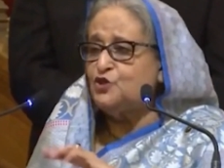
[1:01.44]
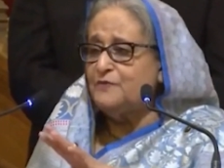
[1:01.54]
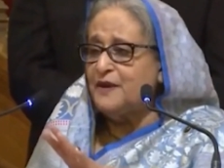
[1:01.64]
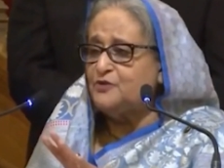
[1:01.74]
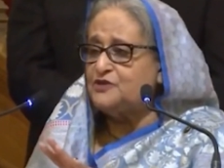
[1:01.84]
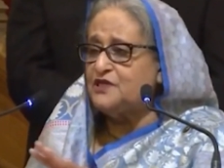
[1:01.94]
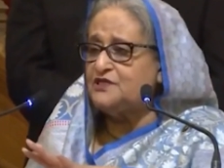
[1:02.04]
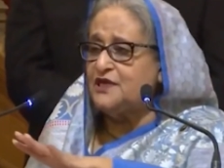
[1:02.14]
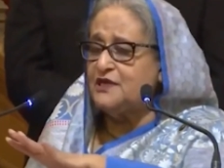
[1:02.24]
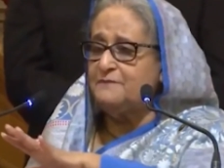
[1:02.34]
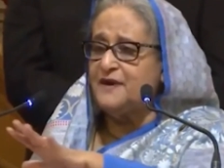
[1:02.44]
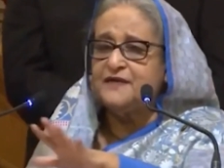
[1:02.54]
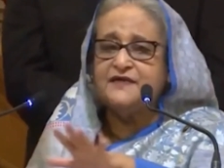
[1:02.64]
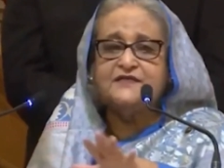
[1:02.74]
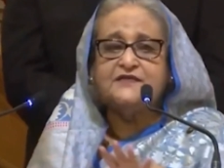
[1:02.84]
যোগাযোগ ব্যবস্থা সারা
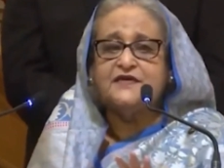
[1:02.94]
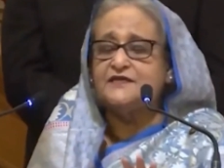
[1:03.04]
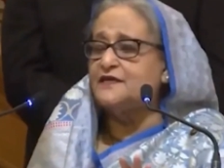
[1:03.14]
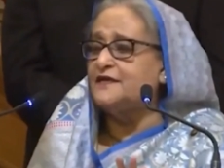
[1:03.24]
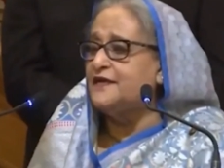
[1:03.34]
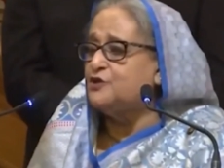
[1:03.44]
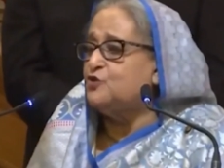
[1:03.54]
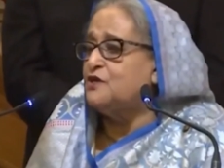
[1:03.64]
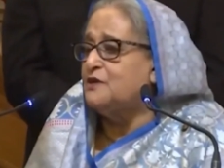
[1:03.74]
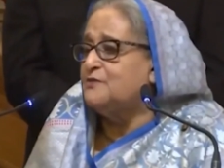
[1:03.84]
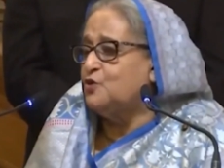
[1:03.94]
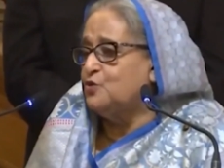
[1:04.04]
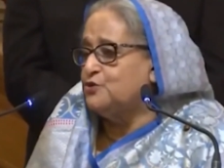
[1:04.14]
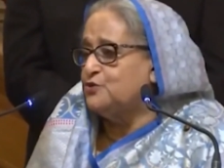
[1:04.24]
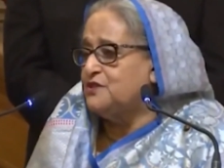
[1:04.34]
বাংলাদেশে একটা নেটওয়ার্ক আমরা
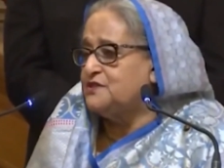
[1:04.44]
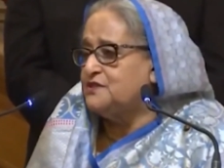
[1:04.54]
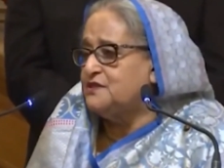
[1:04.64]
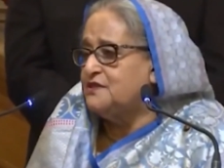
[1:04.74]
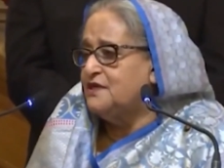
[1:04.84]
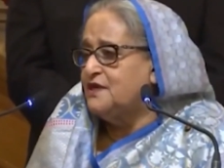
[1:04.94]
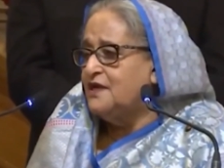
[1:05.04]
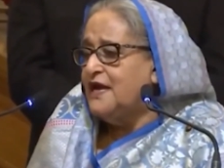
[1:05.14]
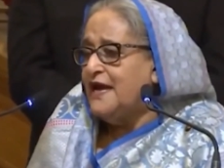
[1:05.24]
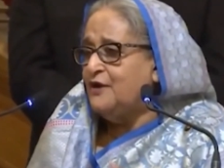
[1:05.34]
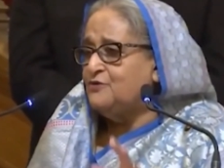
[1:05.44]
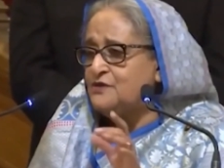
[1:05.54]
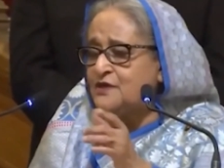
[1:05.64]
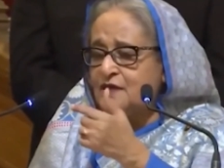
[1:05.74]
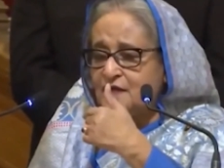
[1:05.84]
গড়ে তুলেছি
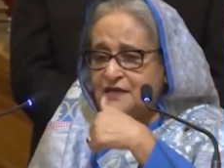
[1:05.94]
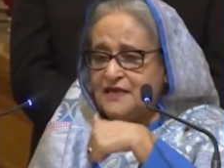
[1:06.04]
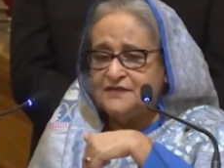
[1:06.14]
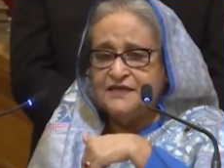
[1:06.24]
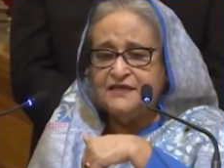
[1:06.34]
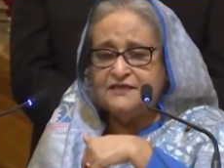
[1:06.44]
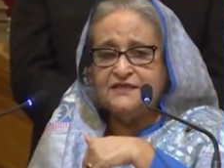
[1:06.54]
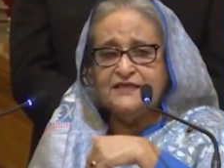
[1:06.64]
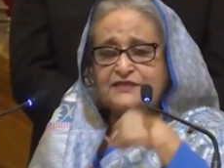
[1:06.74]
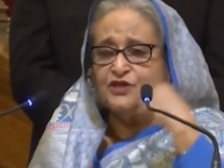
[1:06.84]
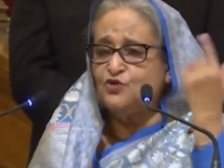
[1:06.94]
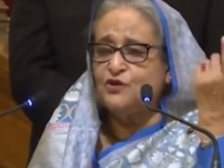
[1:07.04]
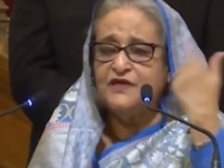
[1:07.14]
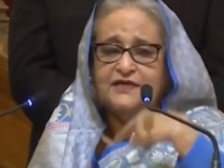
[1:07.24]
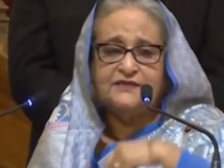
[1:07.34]
এখন রাজধানীর সাথে যে
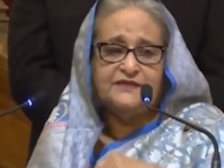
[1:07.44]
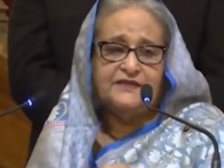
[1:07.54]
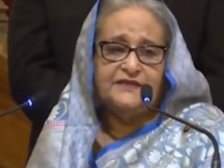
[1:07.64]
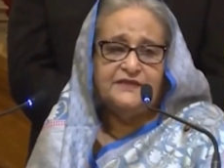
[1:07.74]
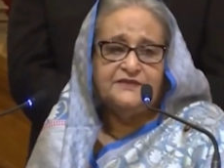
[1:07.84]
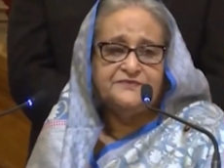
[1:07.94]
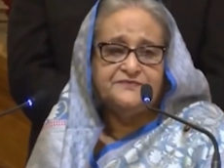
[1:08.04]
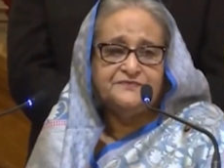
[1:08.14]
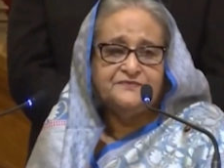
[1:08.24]
কোনো এলাকার থেকে